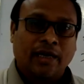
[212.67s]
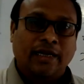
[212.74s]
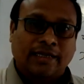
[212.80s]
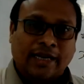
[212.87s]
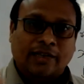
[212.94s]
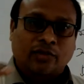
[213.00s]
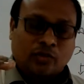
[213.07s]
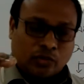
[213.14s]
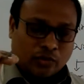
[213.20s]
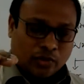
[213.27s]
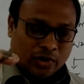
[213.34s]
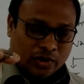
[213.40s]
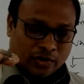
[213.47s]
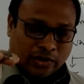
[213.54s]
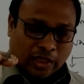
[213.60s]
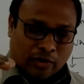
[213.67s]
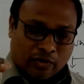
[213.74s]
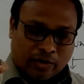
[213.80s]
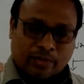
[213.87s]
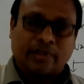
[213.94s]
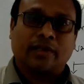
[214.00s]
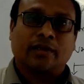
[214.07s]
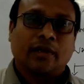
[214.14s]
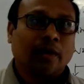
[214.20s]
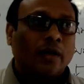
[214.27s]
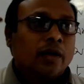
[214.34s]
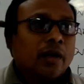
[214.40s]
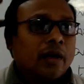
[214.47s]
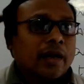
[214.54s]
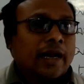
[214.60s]
এটা একটু ধারণা আমাদের
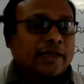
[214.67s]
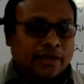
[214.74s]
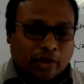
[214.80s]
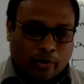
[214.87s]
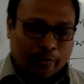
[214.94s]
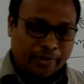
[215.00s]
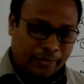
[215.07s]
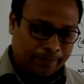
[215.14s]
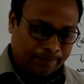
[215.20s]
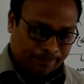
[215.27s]
রাখতে হবে